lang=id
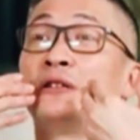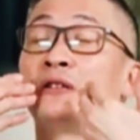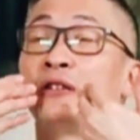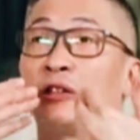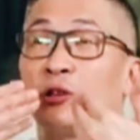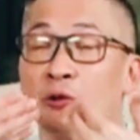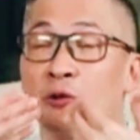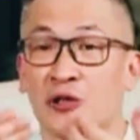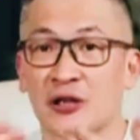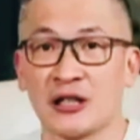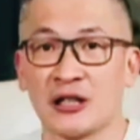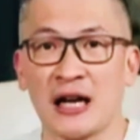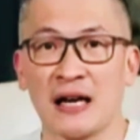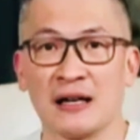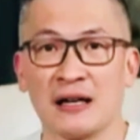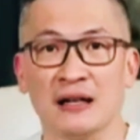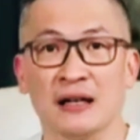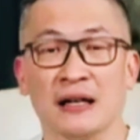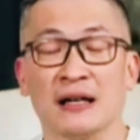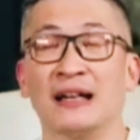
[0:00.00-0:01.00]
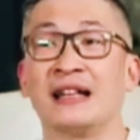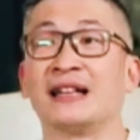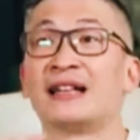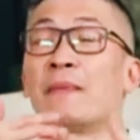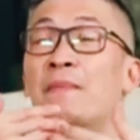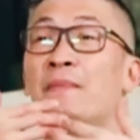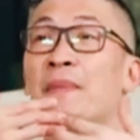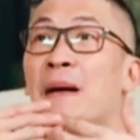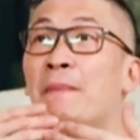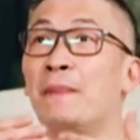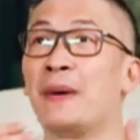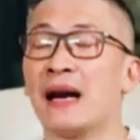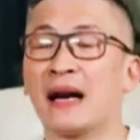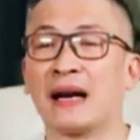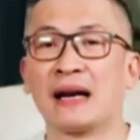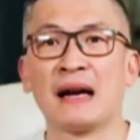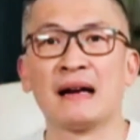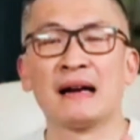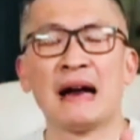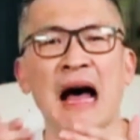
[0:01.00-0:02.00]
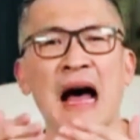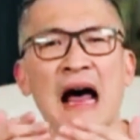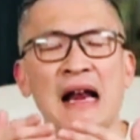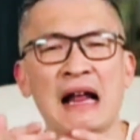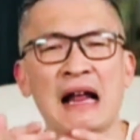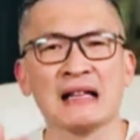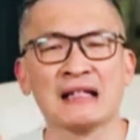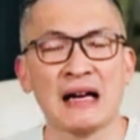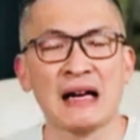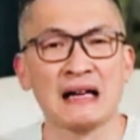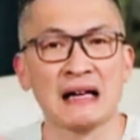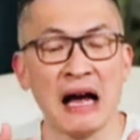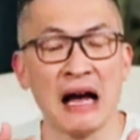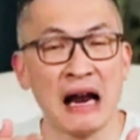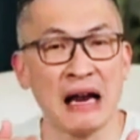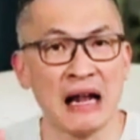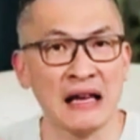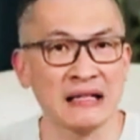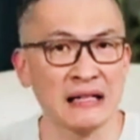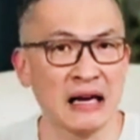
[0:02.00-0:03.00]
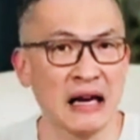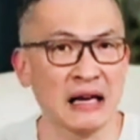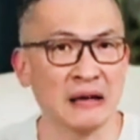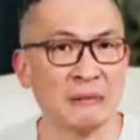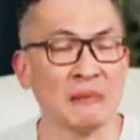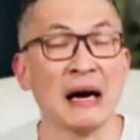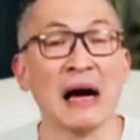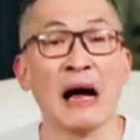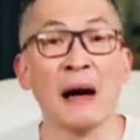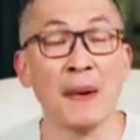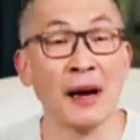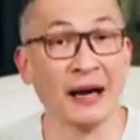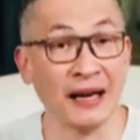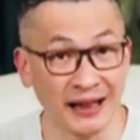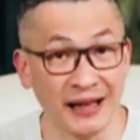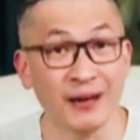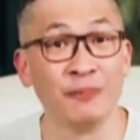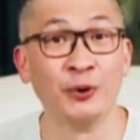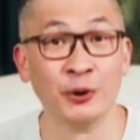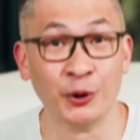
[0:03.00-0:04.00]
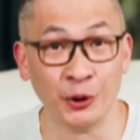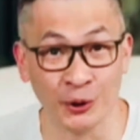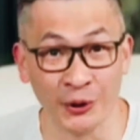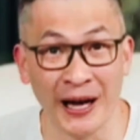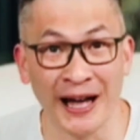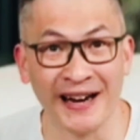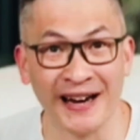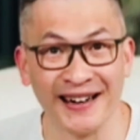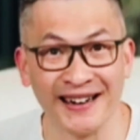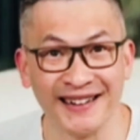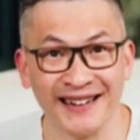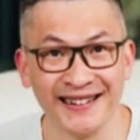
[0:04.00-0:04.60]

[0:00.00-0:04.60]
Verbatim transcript: cetuskan, kita beberkan alasan-alasan mengapa kita butuh Tuhan.